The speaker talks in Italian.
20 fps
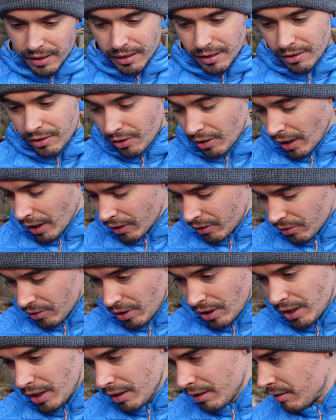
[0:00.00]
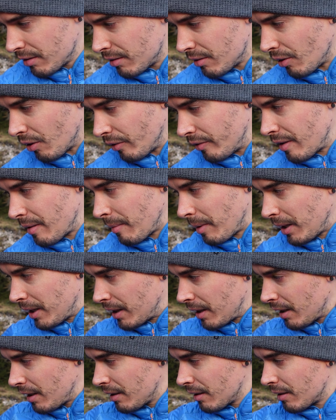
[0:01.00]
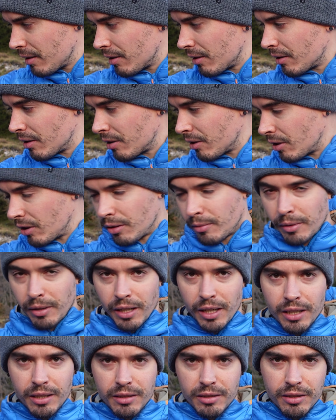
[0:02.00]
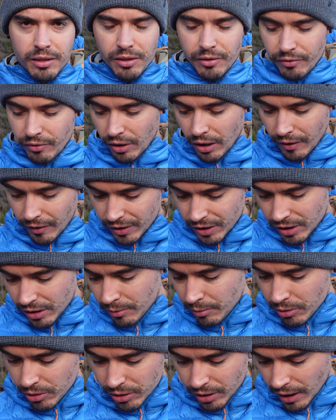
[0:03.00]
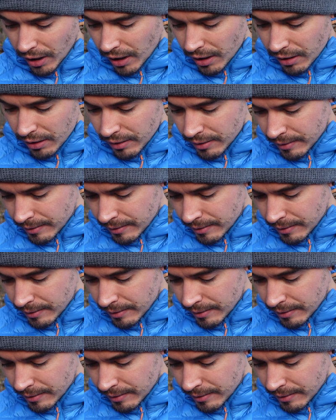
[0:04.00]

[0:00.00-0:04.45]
Non è così, ovviamente, come volevasi dimostrare,